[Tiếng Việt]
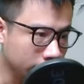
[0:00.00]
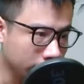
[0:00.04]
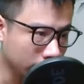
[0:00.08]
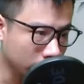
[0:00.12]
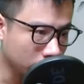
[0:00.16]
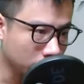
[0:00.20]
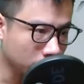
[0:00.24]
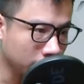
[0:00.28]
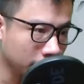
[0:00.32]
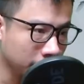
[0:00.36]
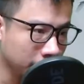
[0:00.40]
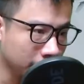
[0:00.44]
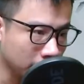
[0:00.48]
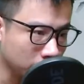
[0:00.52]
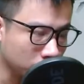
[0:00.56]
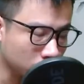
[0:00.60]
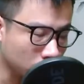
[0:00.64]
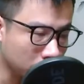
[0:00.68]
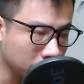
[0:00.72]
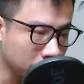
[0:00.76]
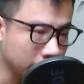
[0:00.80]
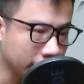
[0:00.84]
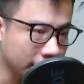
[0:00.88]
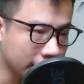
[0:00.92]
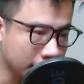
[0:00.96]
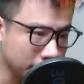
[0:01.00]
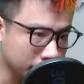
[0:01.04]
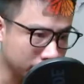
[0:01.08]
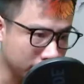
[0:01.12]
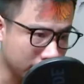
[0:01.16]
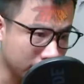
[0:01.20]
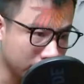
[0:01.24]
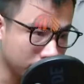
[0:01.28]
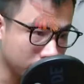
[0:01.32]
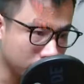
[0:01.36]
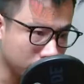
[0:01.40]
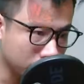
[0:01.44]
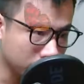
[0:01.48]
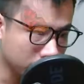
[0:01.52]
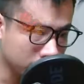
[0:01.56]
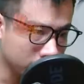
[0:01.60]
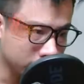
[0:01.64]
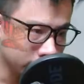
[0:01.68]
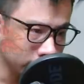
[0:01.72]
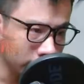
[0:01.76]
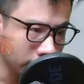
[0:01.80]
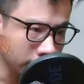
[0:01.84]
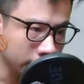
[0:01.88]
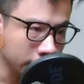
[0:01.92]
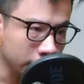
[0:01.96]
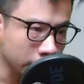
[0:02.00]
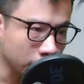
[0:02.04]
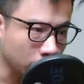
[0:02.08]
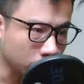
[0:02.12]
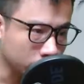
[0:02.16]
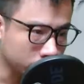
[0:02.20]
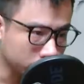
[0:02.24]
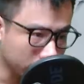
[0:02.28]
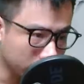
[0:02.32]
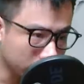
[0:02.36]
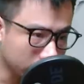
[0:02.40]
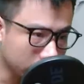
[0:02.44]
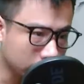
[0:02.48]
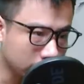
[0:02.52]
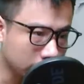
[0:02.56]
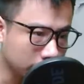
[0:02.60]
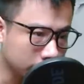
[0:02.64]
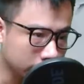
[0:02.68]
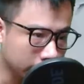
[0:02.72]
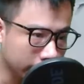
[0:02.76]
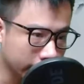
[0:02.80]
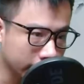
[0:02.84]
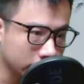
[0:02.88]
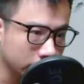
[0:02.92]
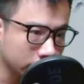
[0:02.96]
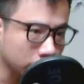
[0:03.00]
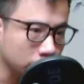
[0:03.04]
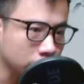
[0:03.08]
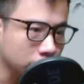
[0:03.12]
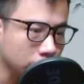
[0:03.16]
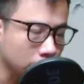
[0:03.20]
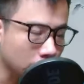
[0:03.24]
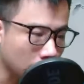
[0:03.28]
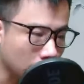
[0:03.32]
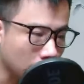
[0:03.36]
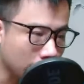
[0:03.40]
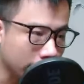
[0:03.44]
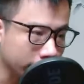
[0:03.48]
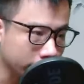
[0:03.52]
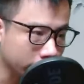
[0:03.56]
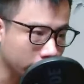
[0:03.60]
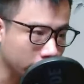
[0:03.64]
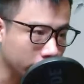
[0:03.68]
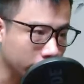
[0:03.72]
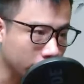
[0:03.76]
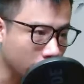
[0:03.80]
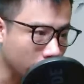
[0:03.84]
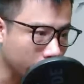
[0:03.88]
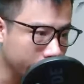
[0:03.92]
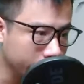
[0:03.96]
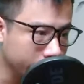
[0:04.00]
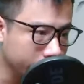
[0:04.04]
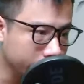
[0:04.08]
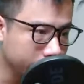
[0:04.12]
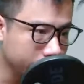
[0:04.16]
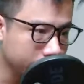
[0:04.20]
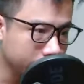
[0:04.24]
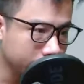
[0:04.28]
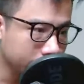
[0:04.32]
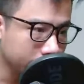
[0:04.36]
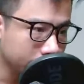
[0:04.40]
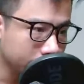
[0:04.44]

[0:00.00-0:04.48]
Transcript: Nếu Lâm Động có bị làm sao thì có chết Tâm Thanh cũng khó ăn khó nói.